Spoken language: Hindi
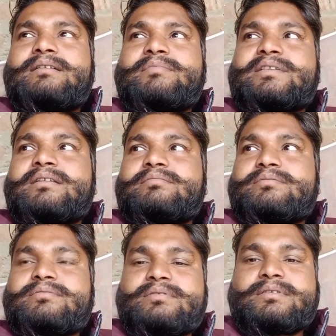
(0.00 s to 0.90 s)
मतलब
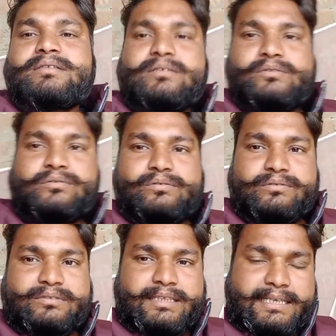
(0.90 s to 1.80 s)
वो
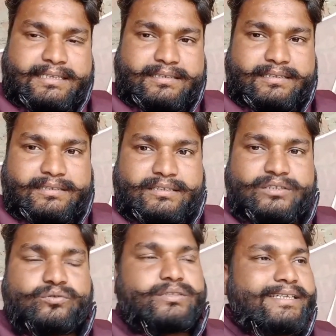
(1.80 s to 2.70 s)
एक
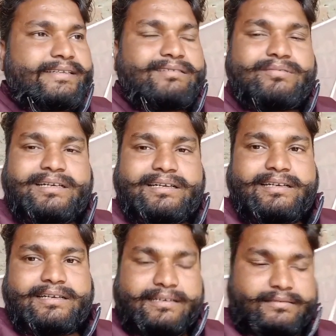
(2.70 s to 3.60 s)
न्यू चैनल
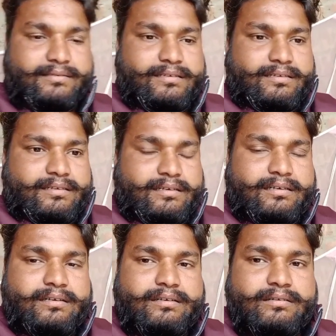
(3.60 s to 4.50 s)
बनाया
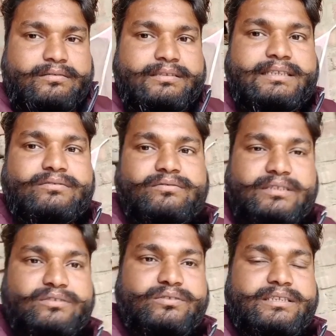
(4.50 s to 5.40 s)
न्यू
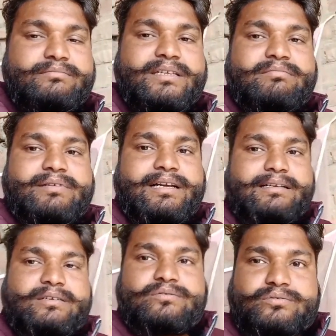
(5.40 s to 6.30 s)
न्यू जीमेल
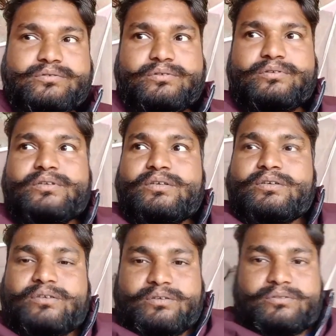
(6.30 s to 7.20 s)
बनाकर उसको
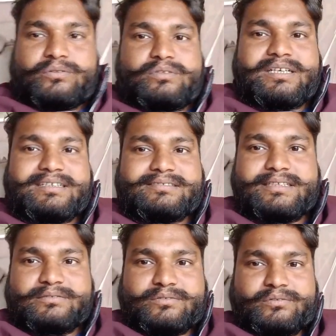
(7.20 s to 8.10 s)
गूगल
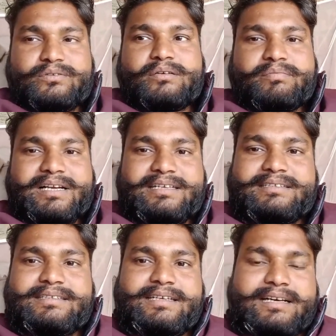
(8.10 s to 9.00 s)
एडसेंस को अप्लाई
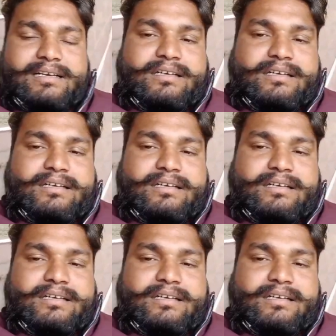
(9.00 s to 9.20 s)
किया